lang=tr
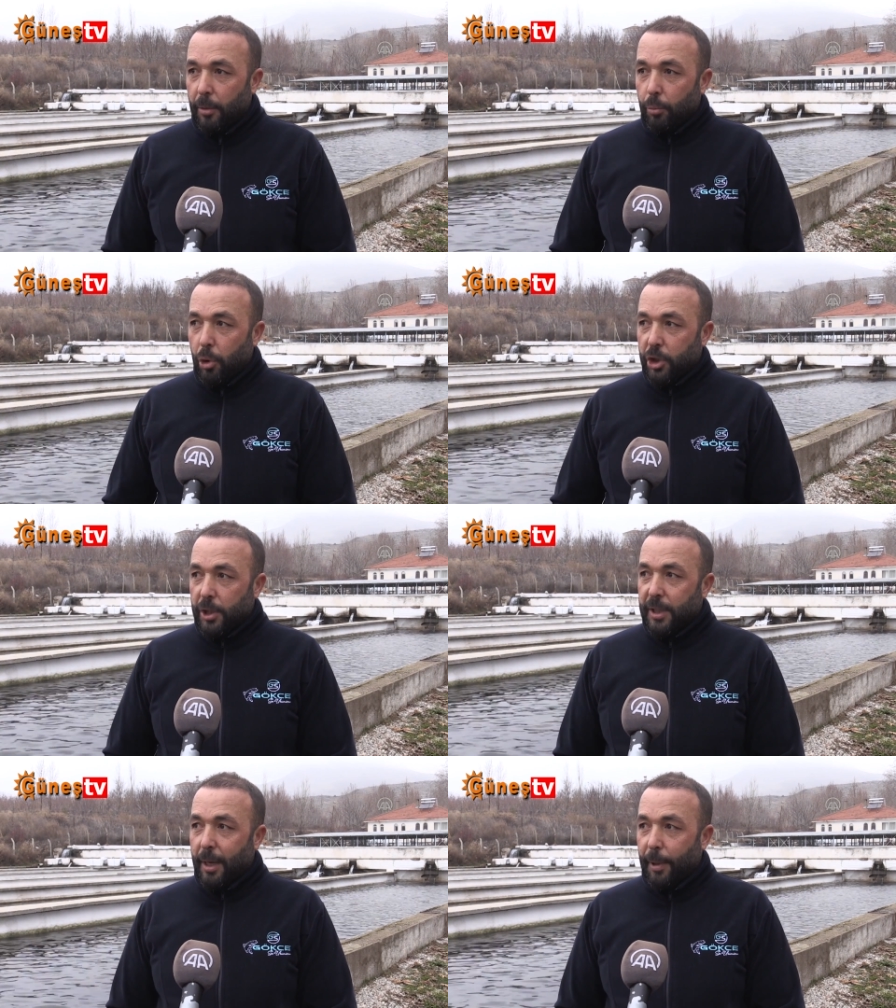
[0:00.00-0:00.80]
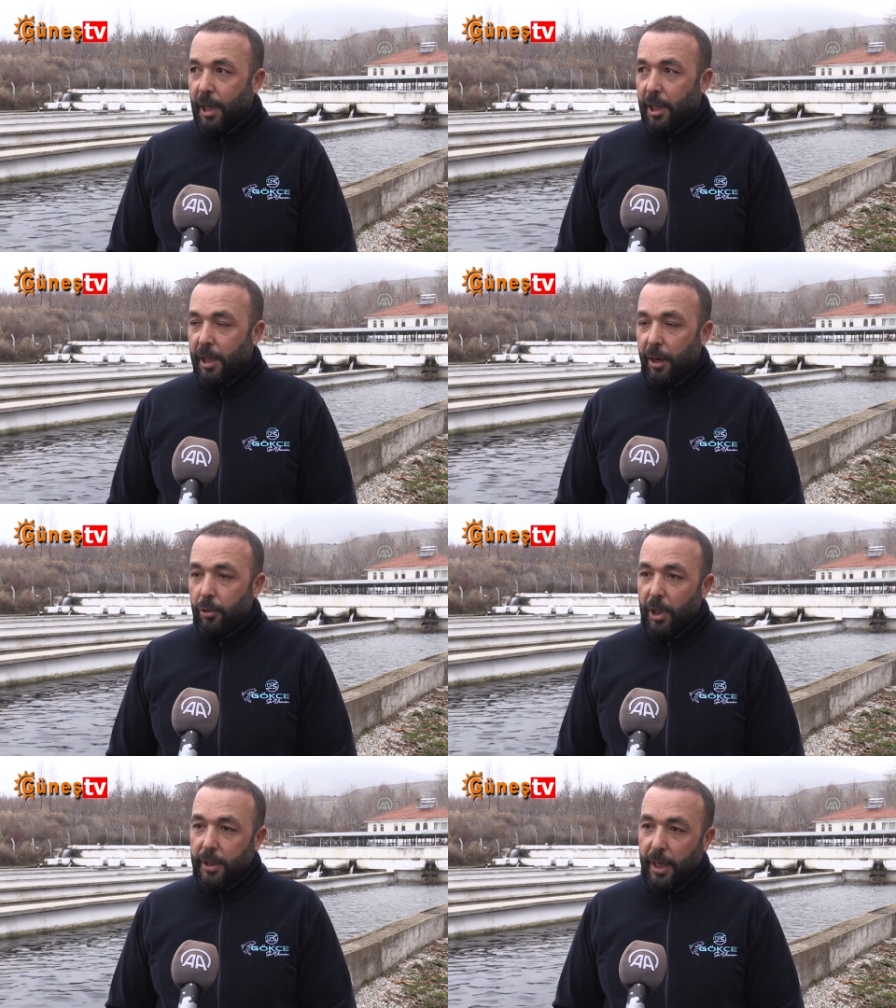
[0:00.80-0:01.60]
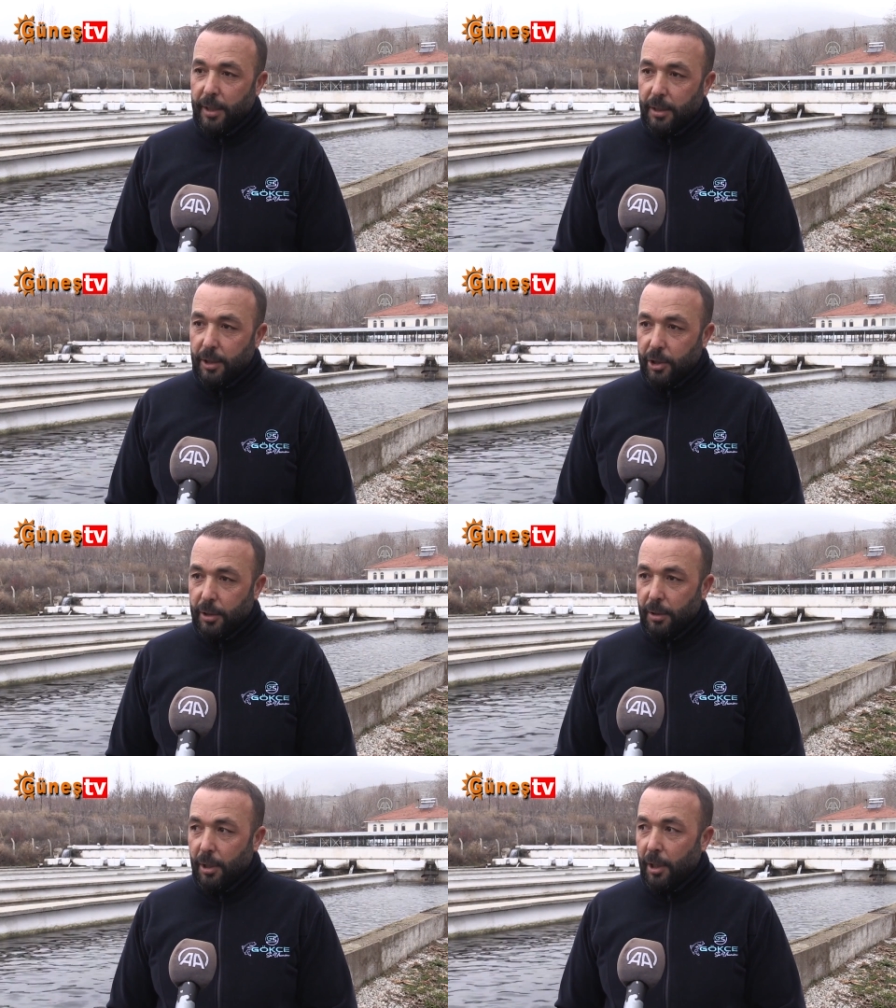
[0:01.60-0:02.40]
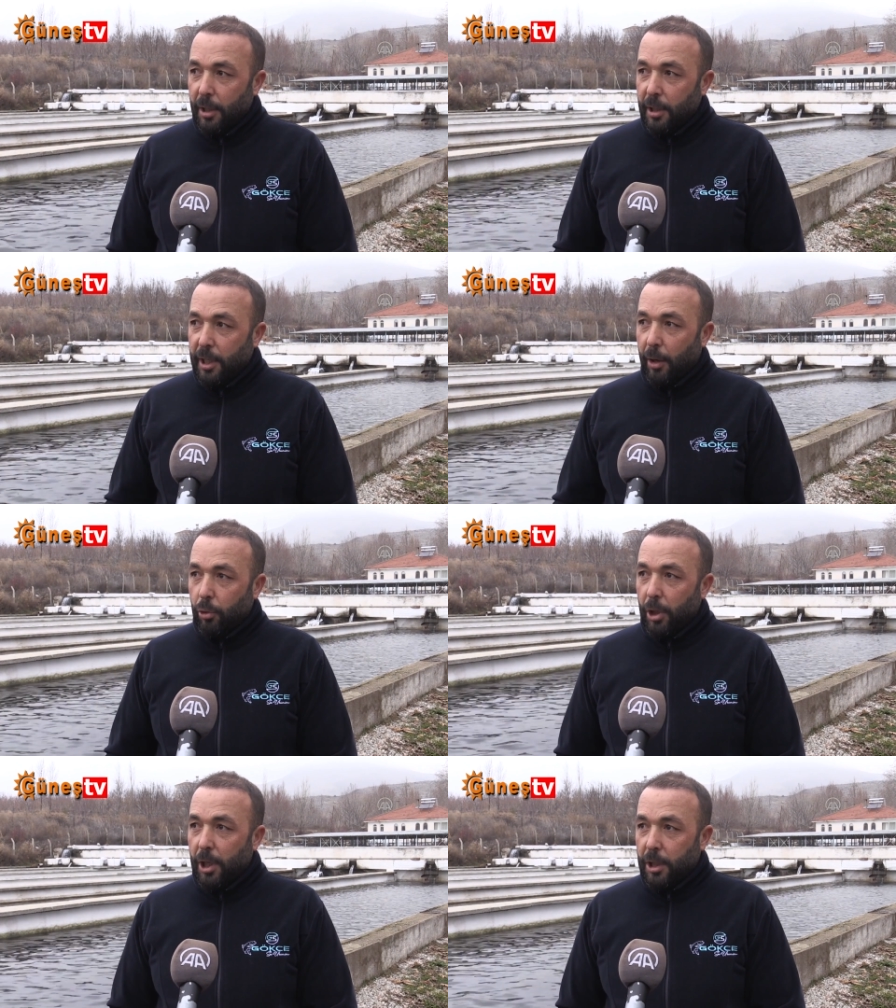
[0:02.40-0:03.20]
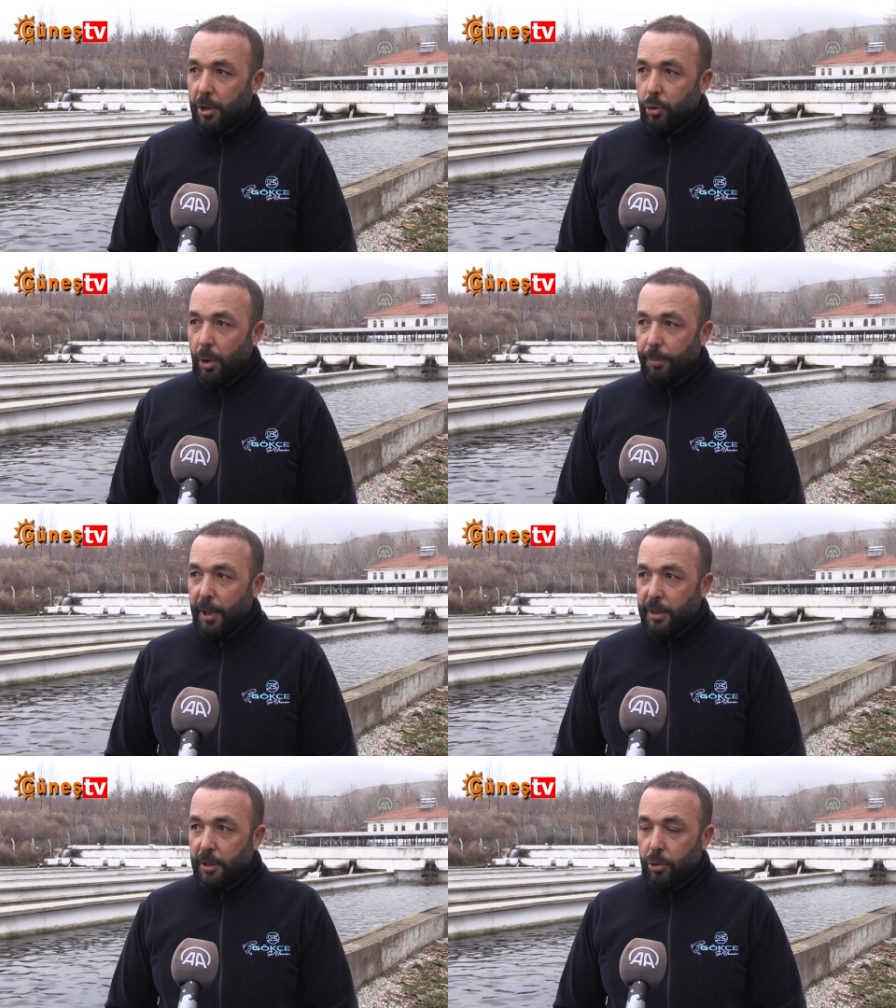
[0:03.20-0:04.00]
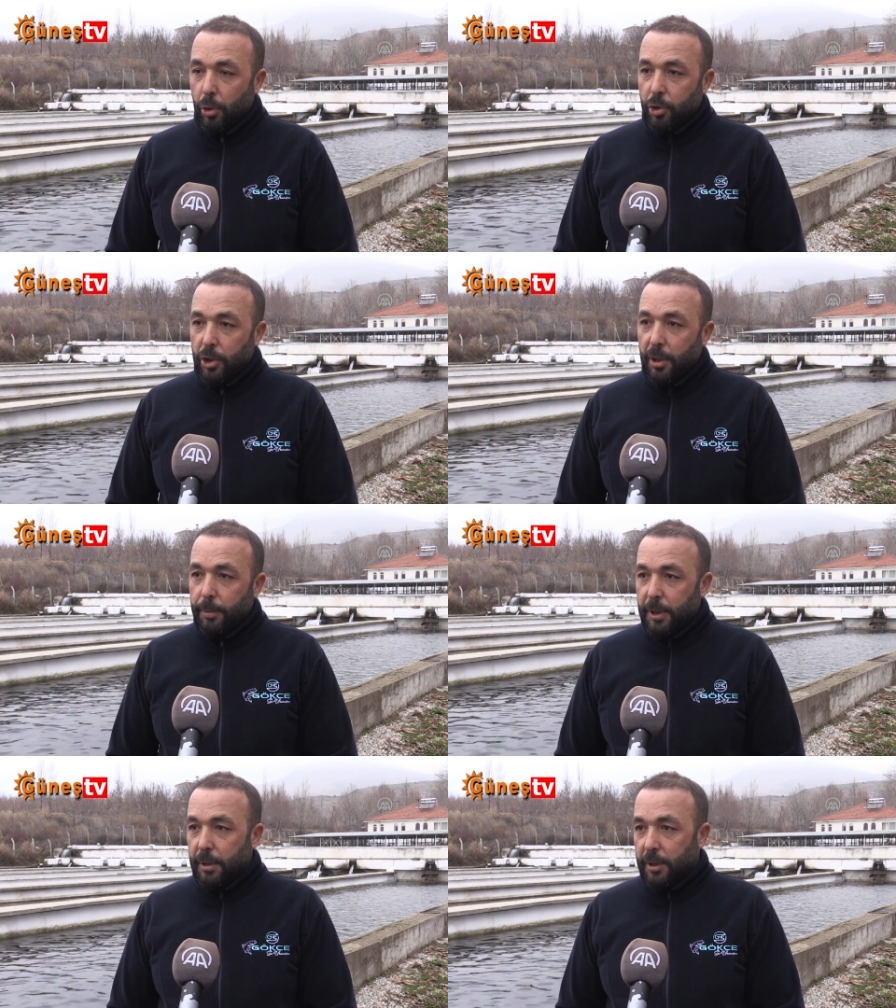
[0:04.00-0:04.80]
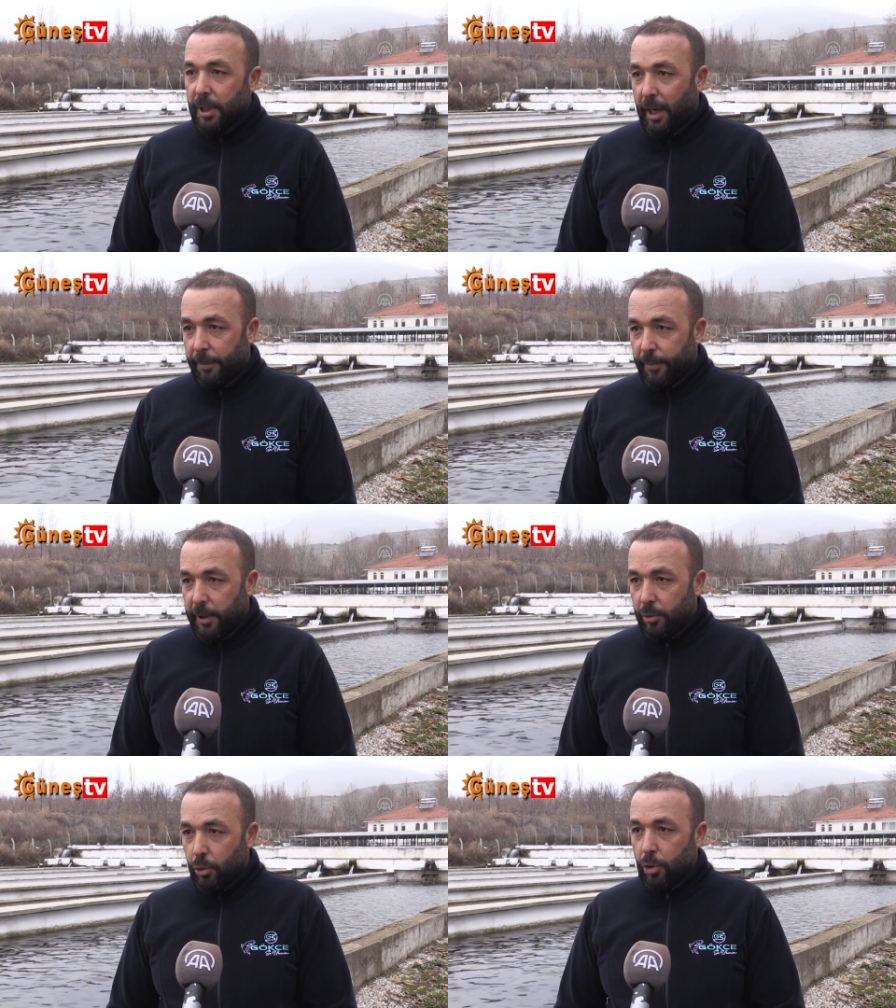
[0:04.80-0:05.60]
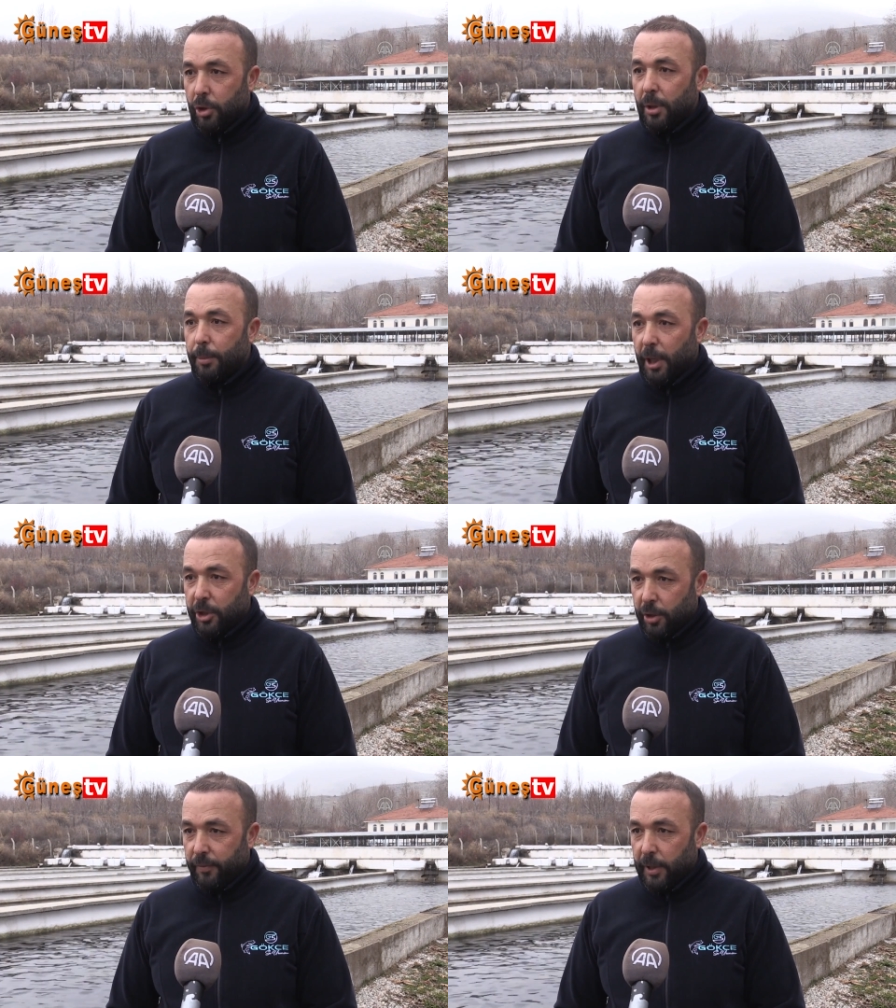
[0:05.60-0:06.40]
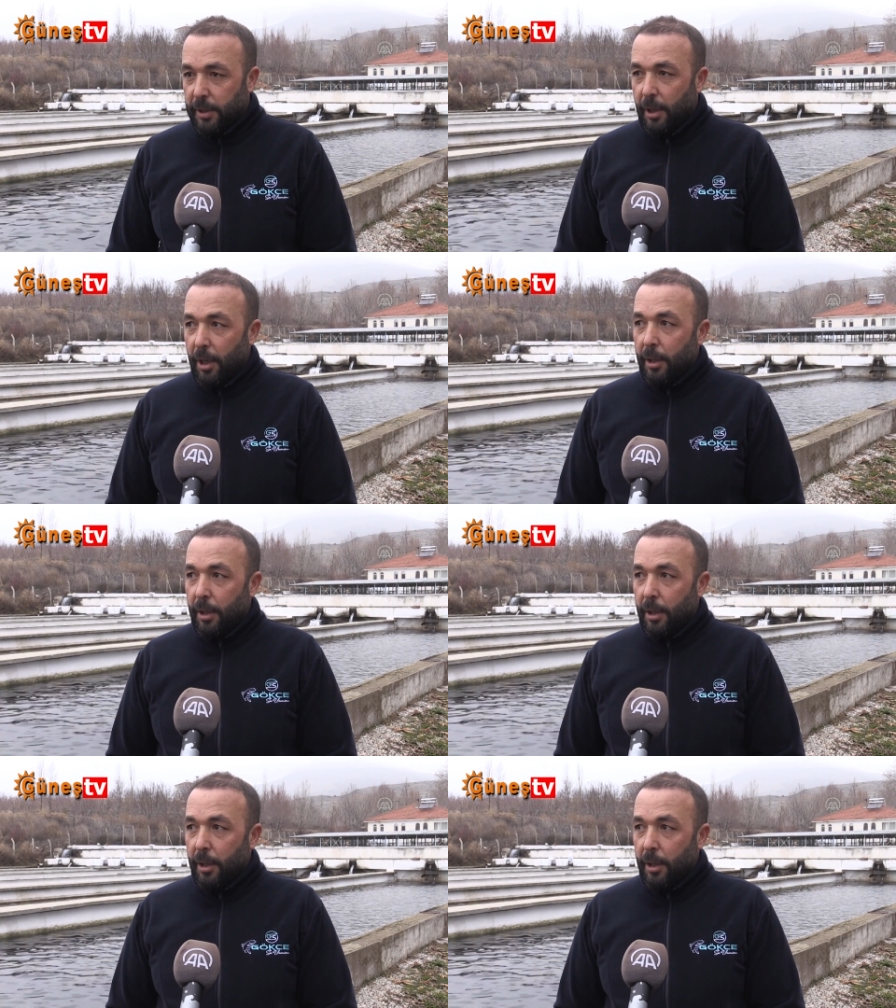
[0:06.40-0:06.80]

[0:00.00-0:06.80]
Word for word: bu işin temeli de yavruya dayandığı için yavru ile ilgili şu an piyasada çok ciddi bir talep var. Çok ciddi bir açık var.